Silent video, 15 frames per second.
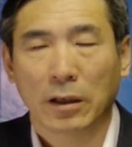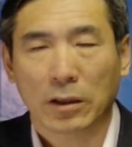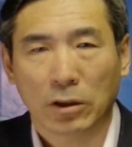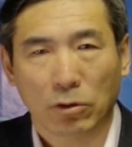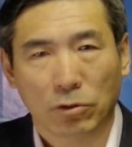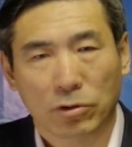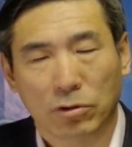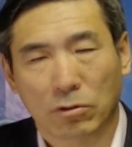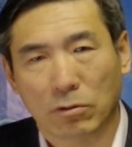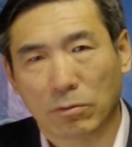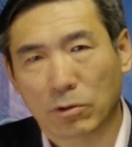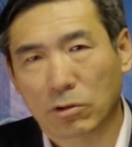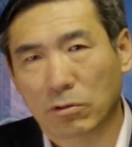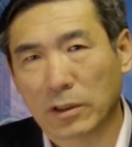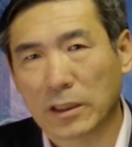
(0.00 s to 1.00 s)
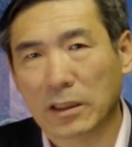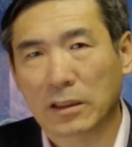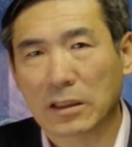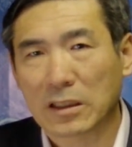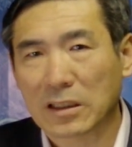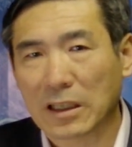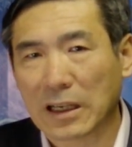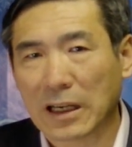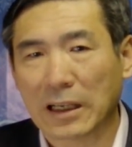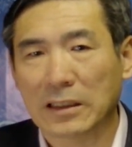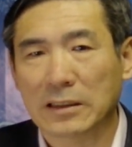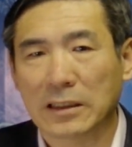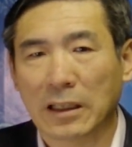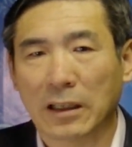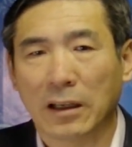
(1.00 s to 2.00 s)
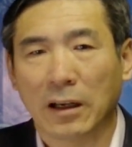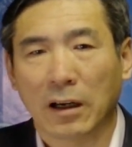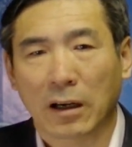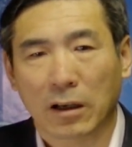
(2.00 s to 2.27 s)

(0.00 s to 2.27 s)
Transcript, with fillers: 有时候我们说一个人是汉奸，